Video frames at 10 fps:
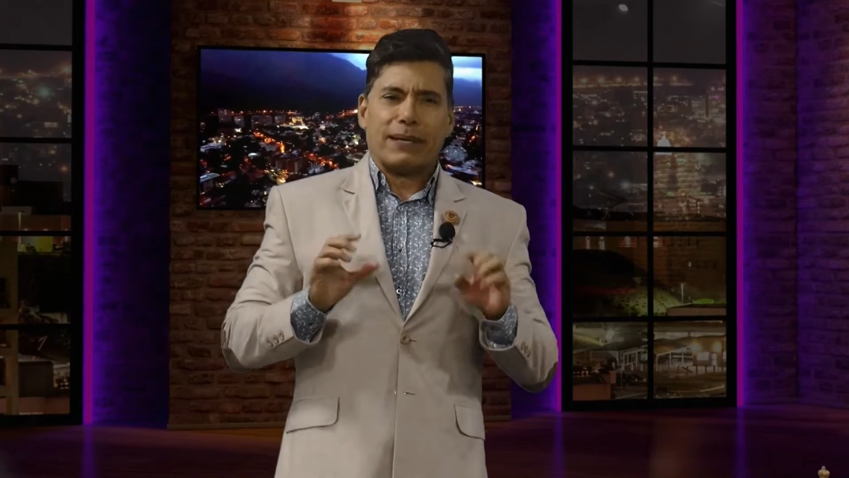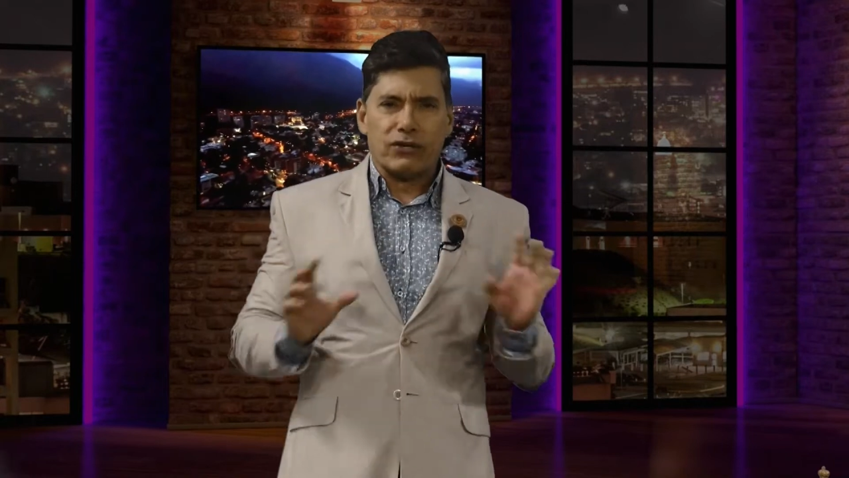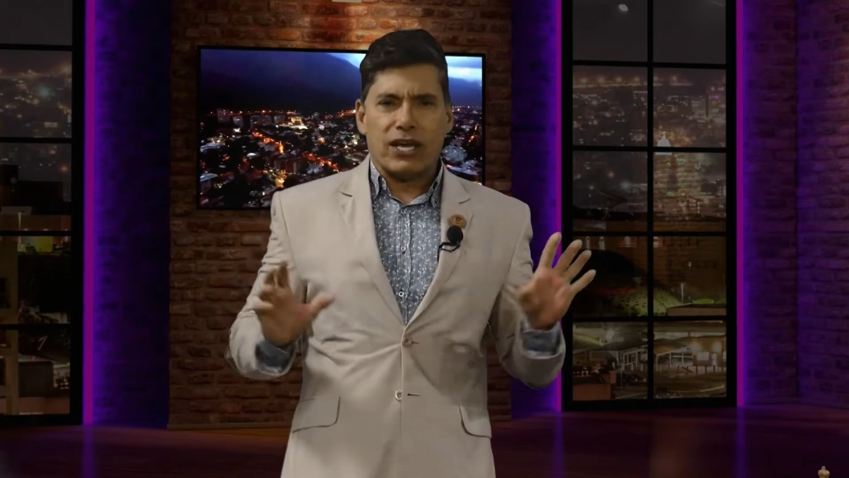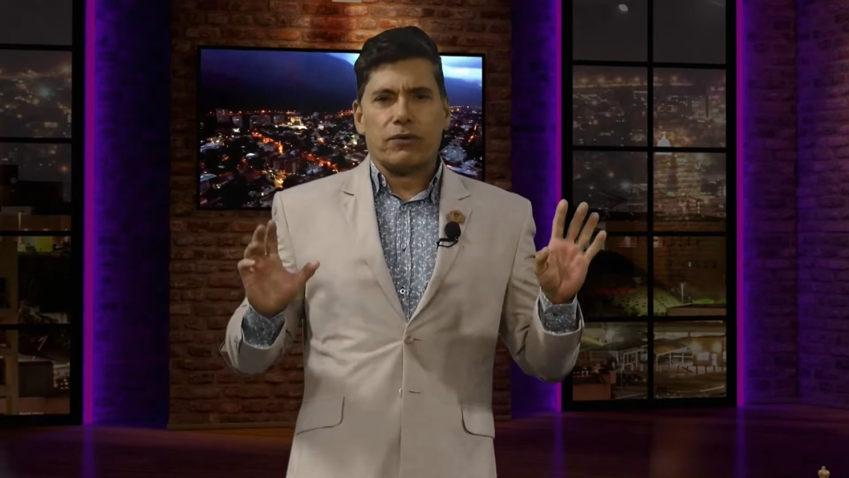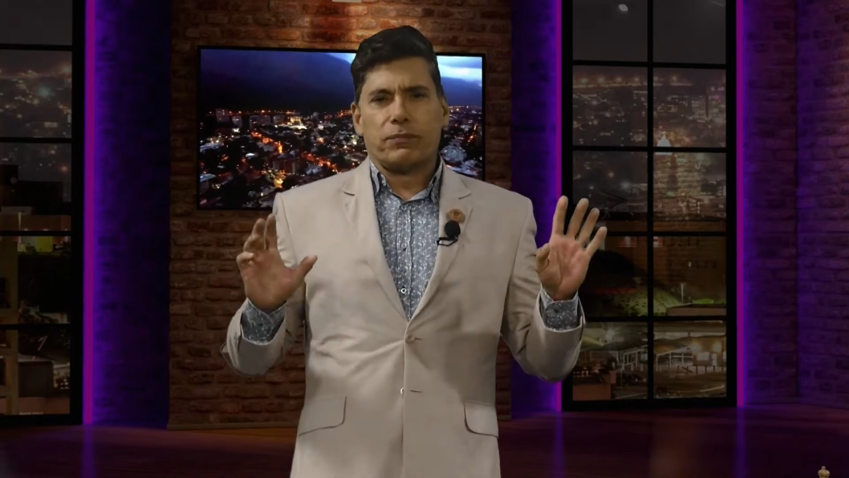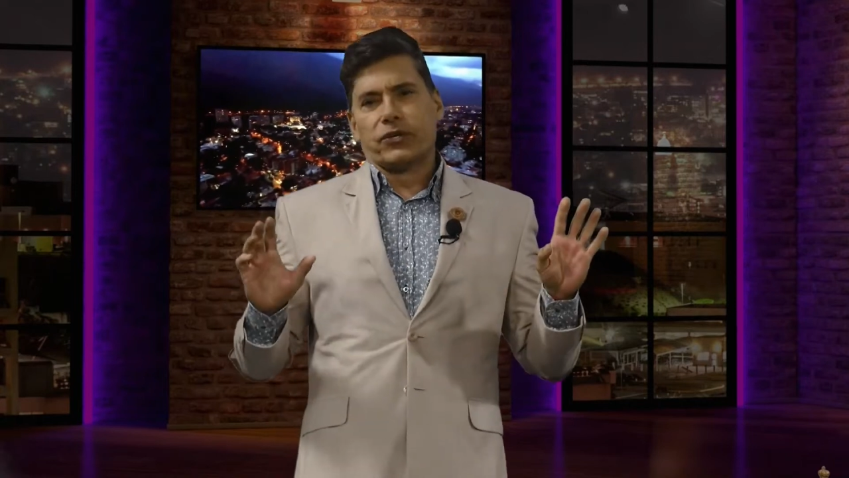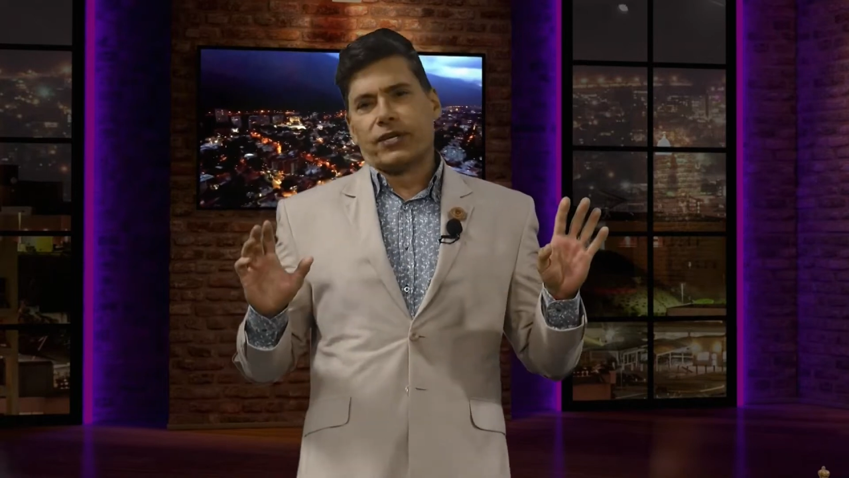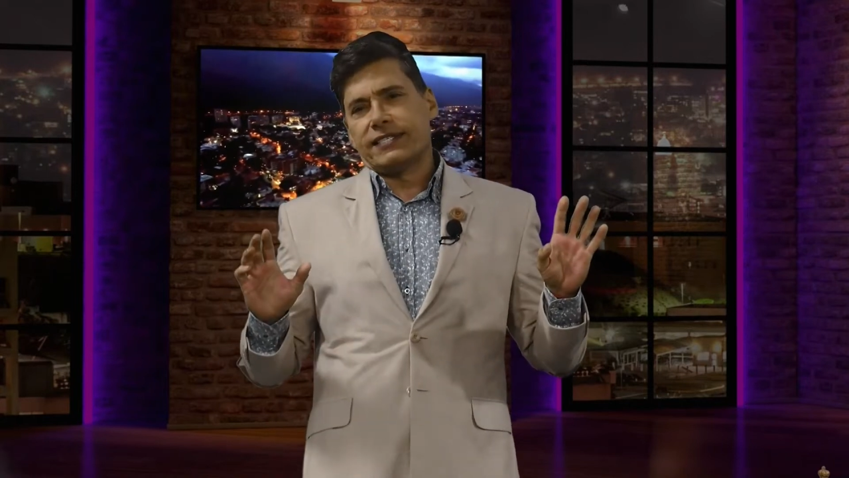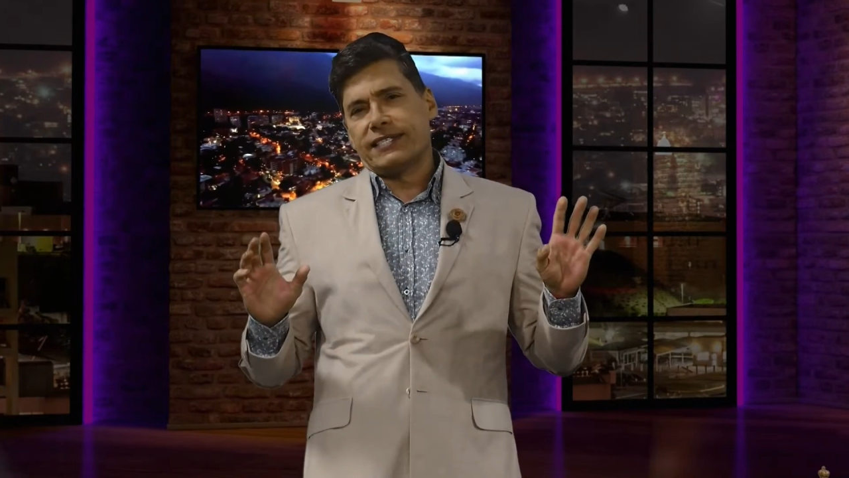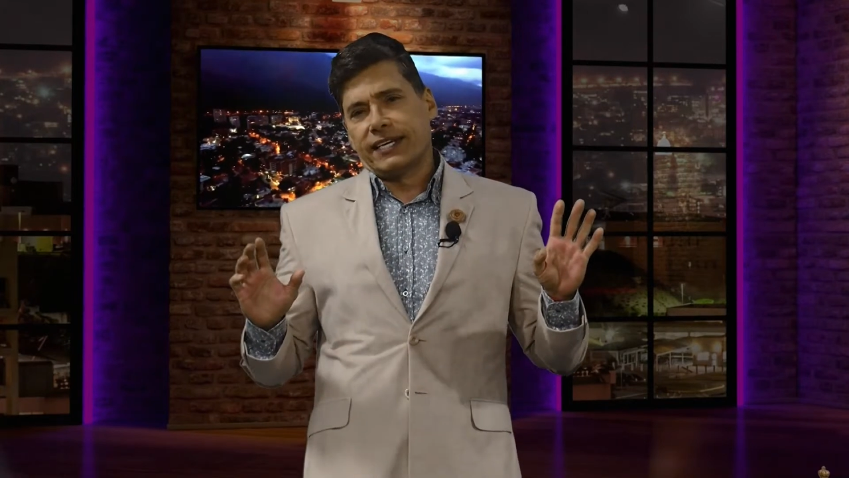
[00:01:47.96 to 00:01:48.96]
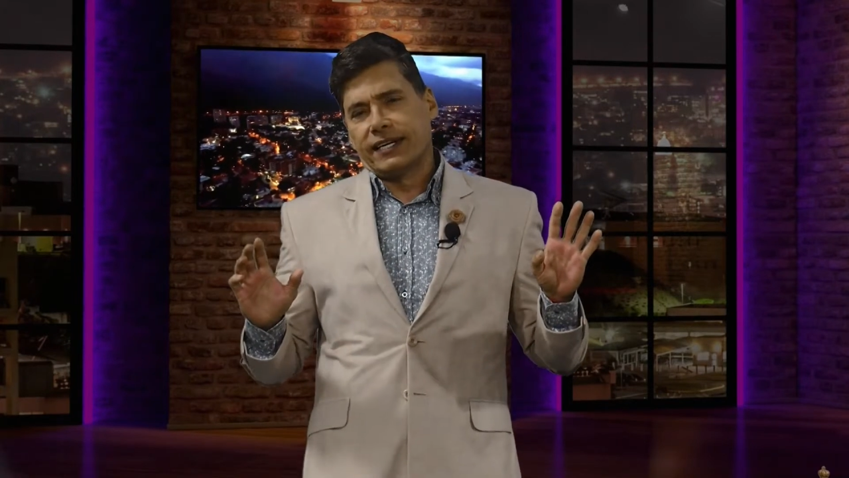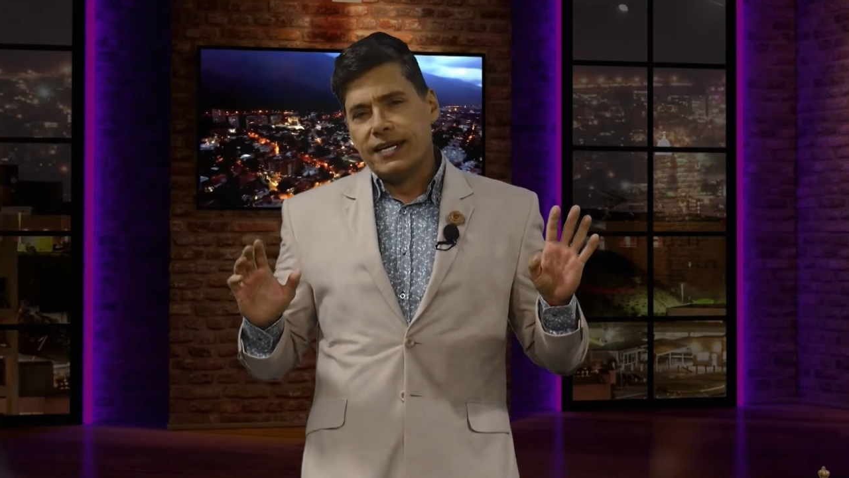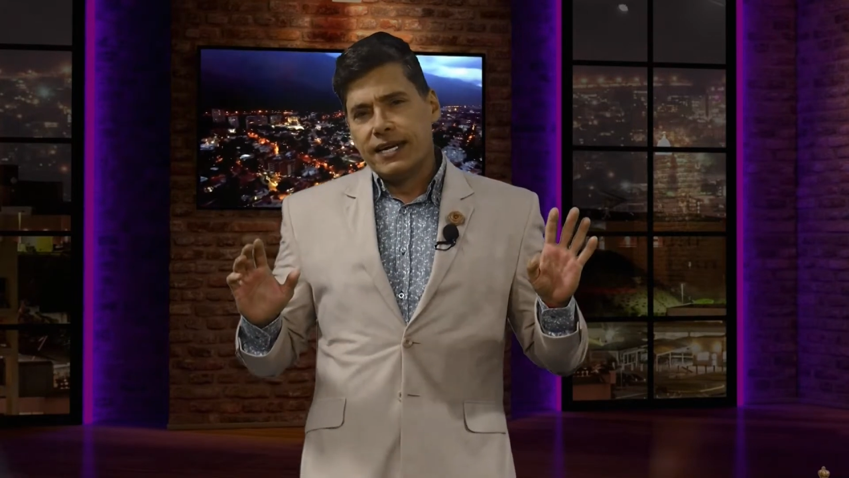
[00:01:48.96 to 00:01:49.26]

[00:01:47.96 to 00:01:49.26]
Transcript: Pero ya lo puedo decir.